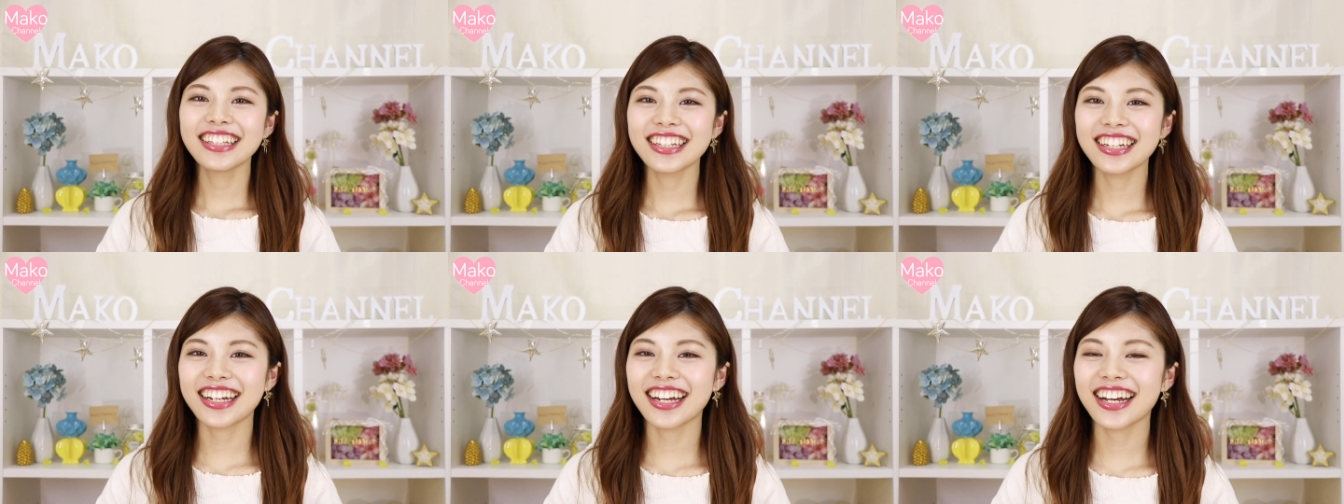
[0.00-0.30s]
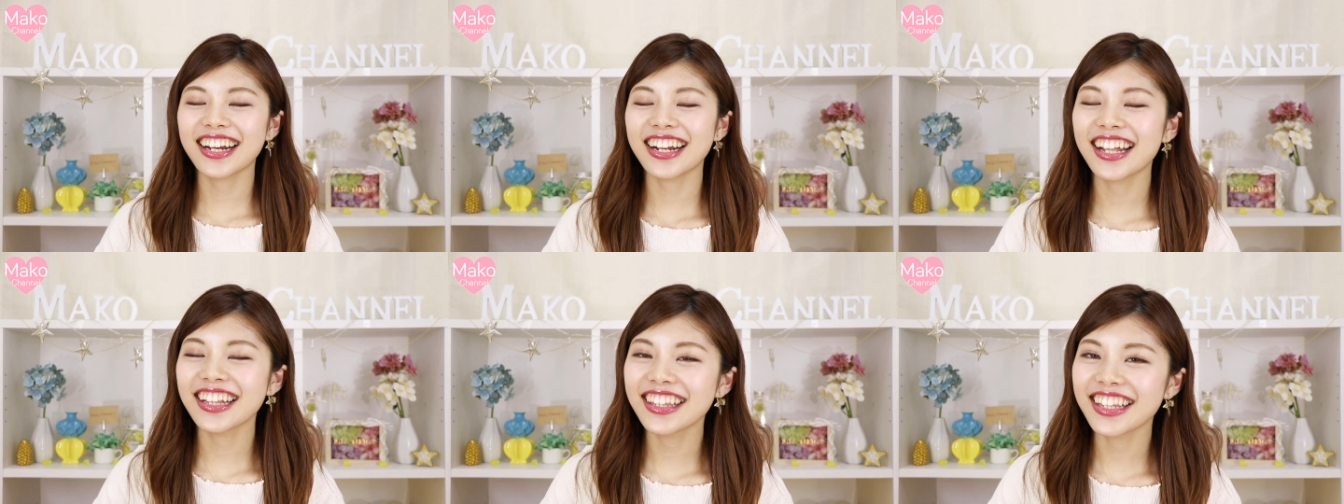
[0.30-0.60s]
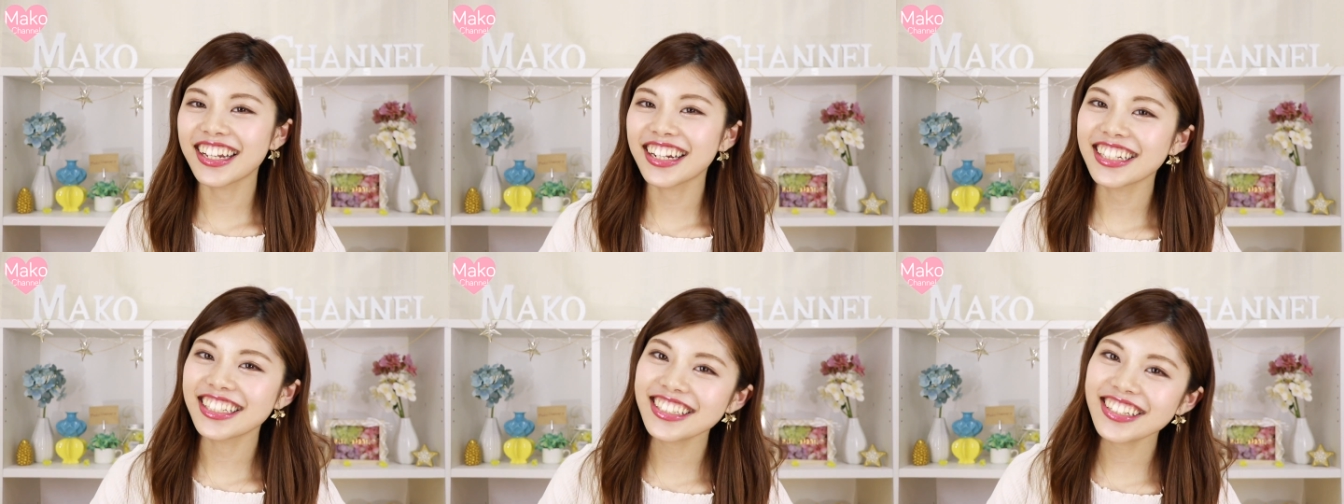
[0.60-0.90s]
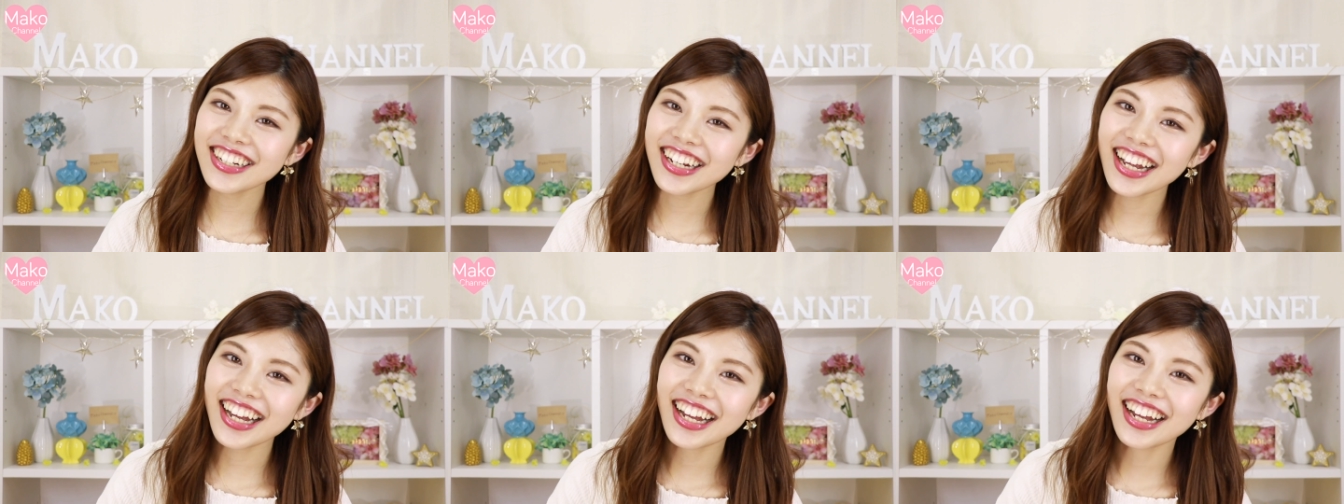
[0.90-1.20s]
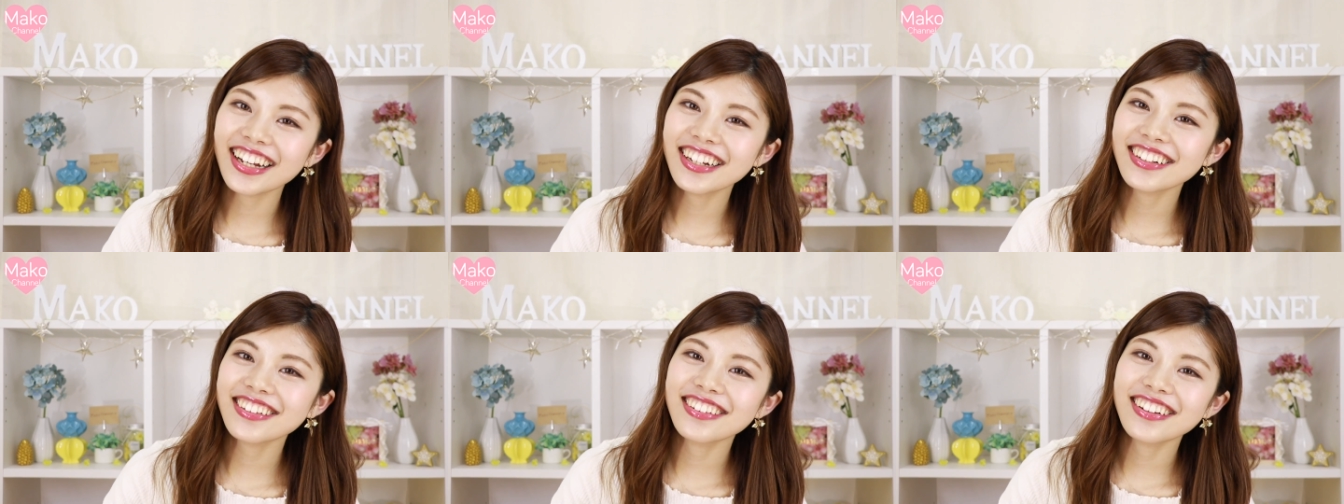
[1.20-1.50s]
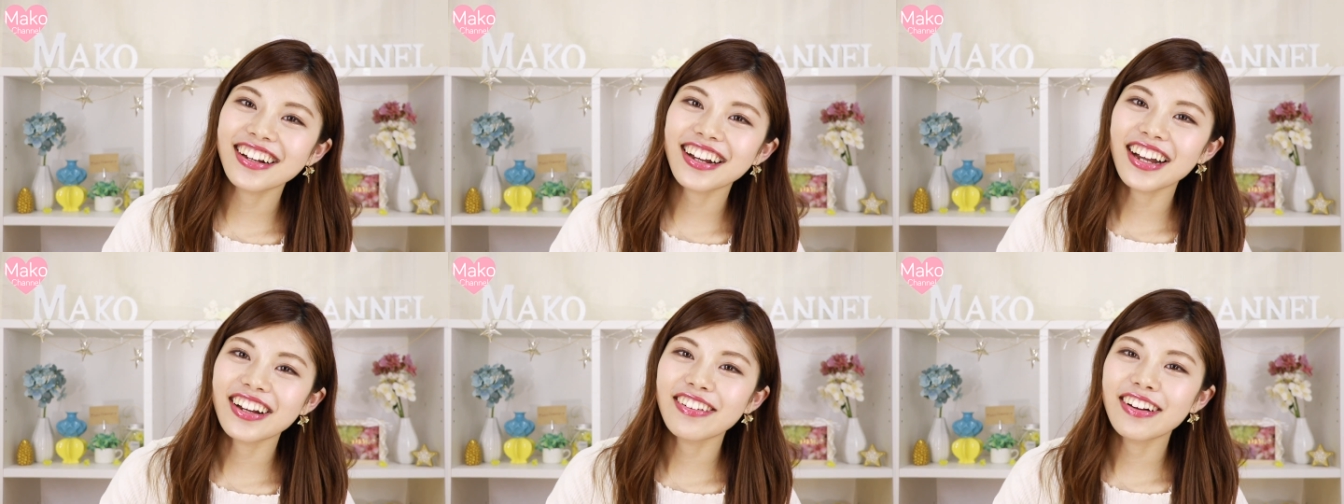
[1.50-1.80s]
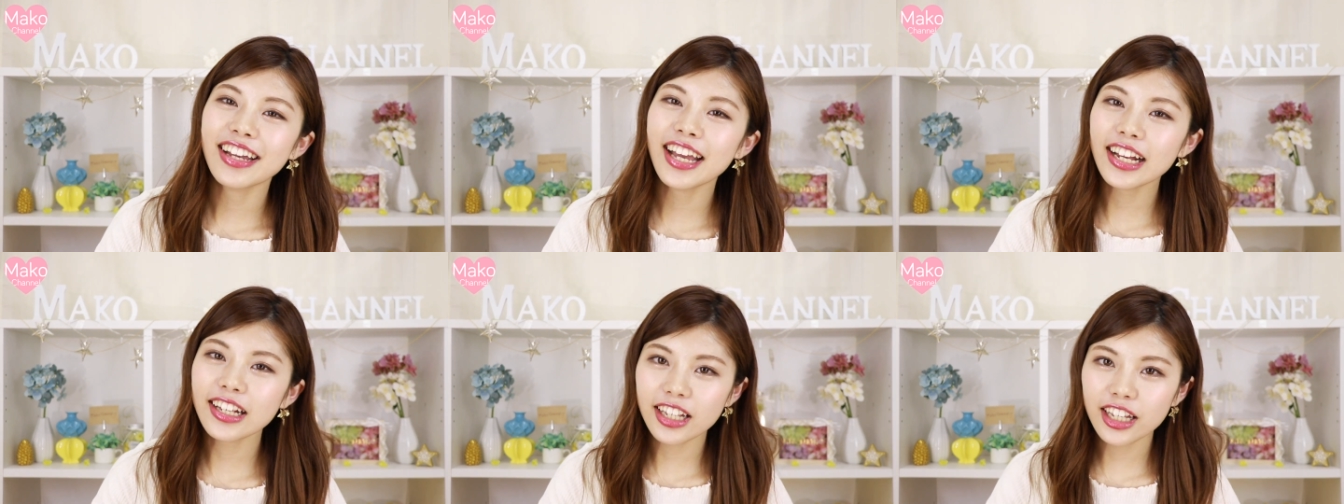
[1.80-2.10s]
いかがだったでしょうか今回
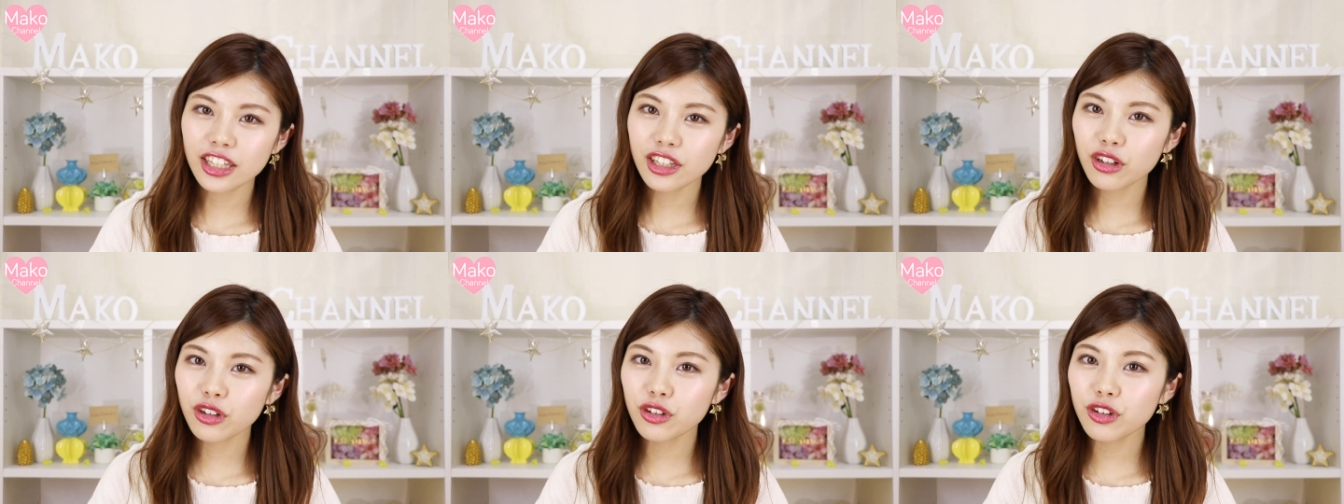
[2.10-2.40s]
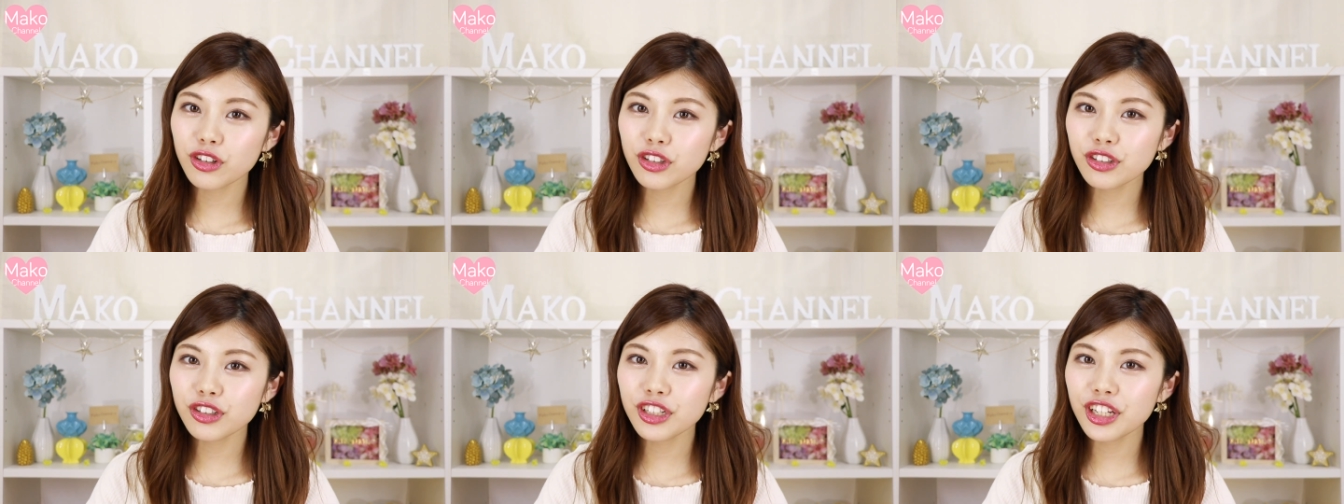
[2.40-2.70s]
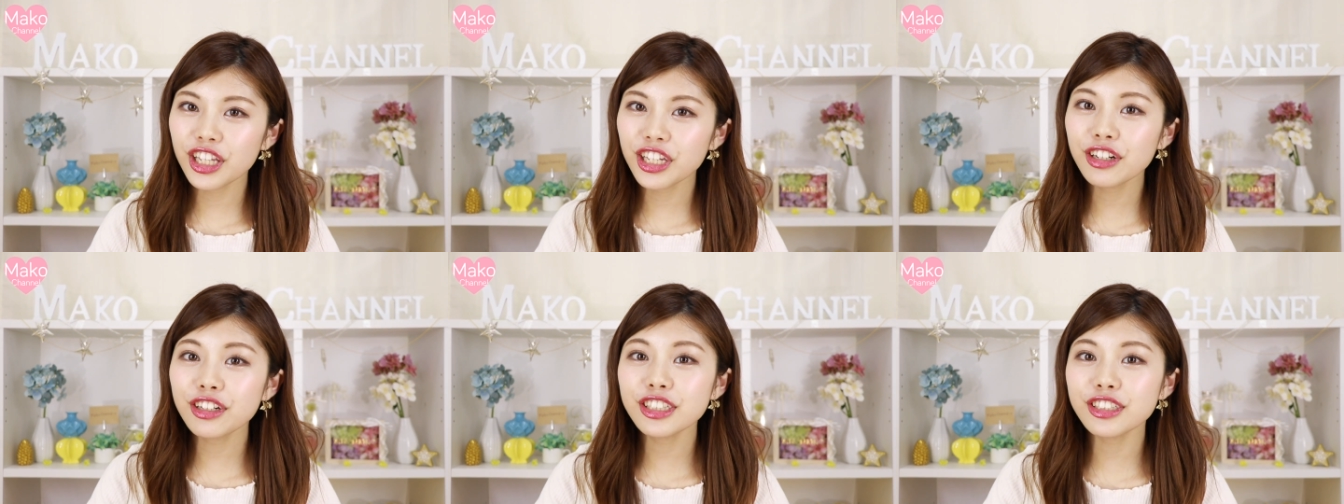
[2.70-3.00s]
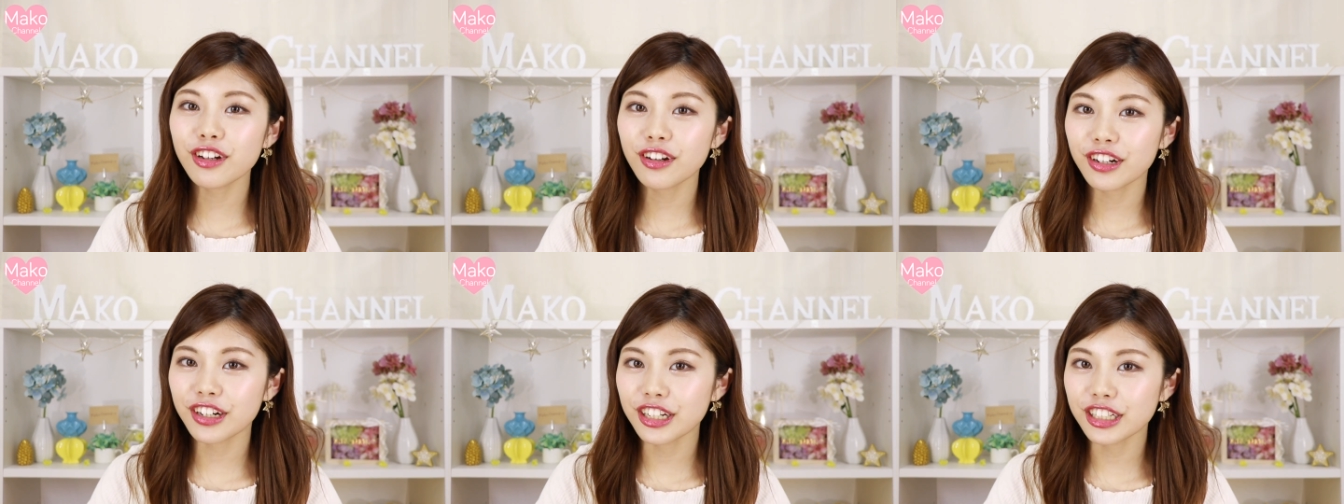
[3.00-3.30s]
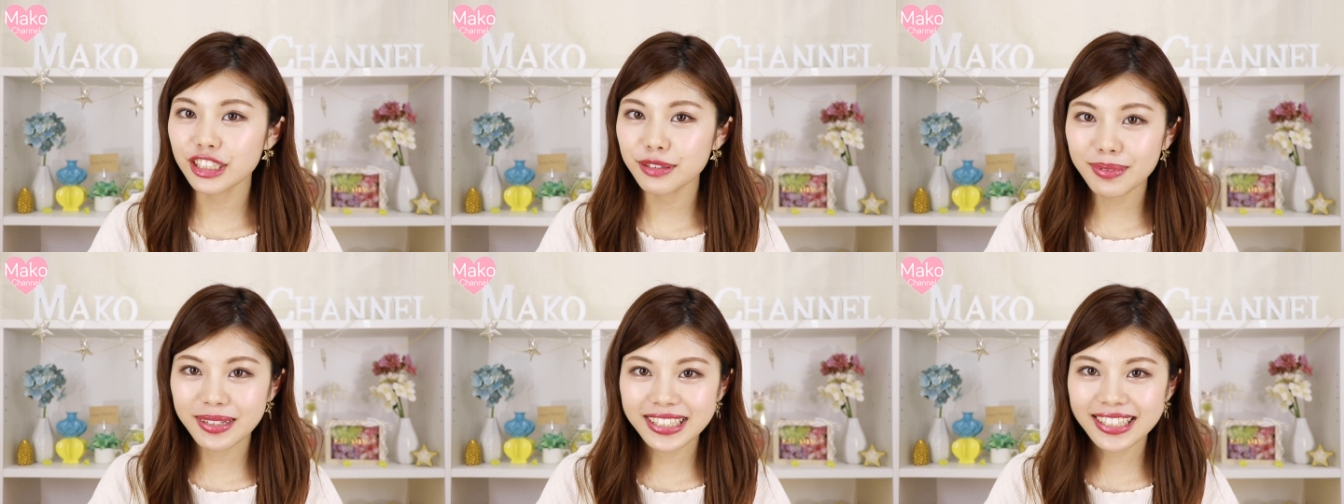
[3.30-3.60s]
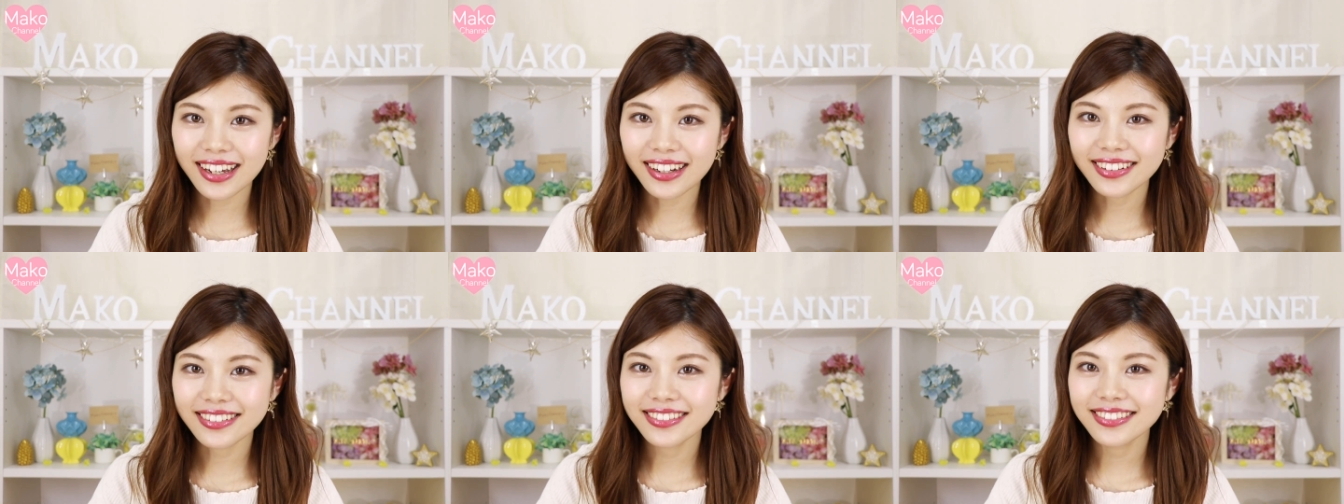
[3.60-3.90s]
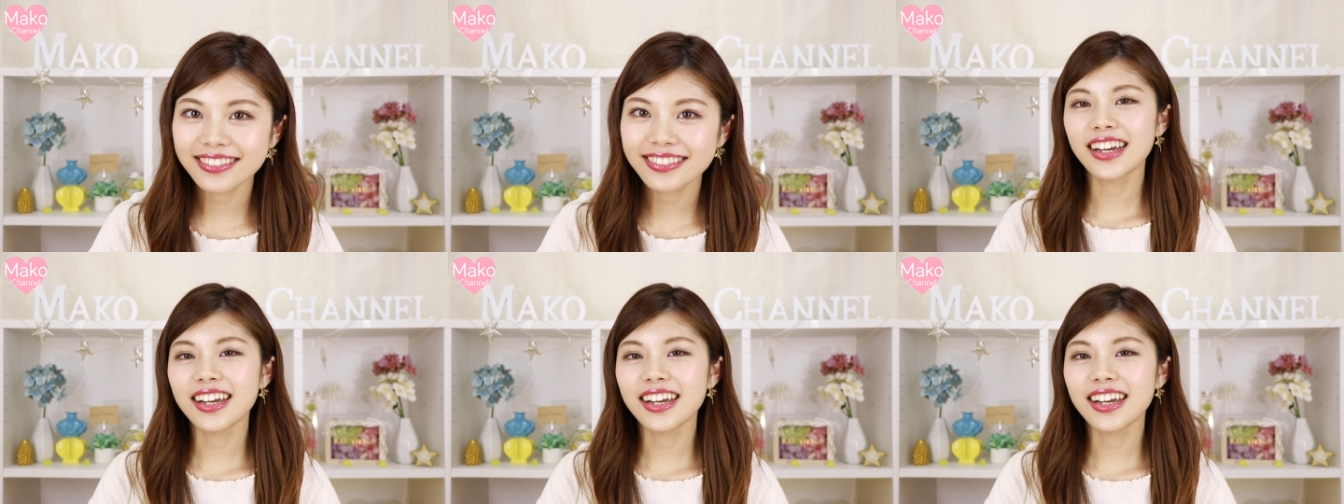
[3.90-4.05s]
は100均の購入品を紹介しました